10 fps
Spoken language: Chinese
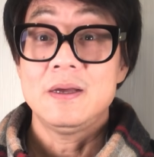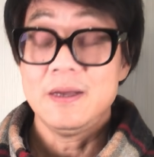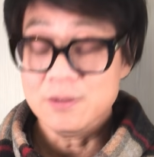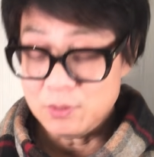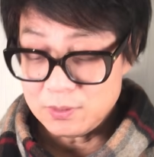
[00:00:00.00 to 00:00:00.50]

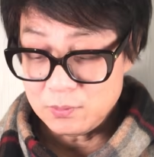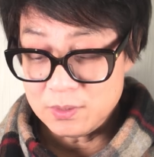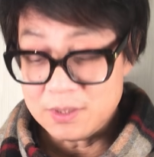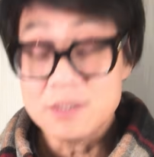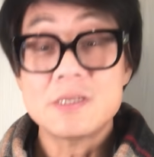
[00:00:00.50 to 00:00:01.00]
哎，有很
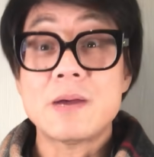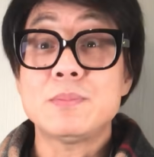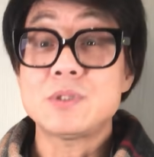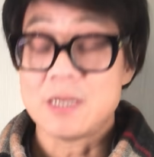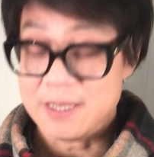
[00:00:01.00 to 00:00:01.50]
多人站
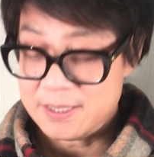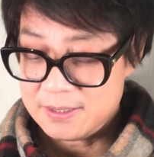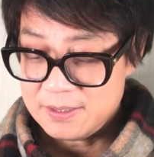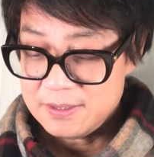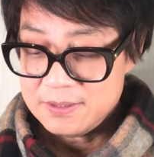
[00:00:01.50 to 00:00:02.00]
不起来，
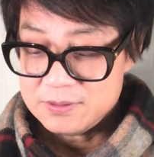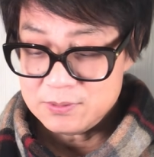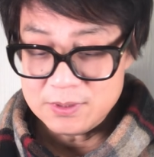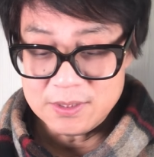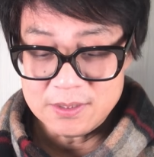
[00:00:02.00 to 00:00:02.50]

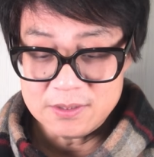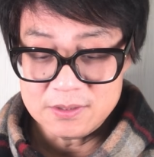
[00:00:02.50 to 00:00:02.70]
所以呢。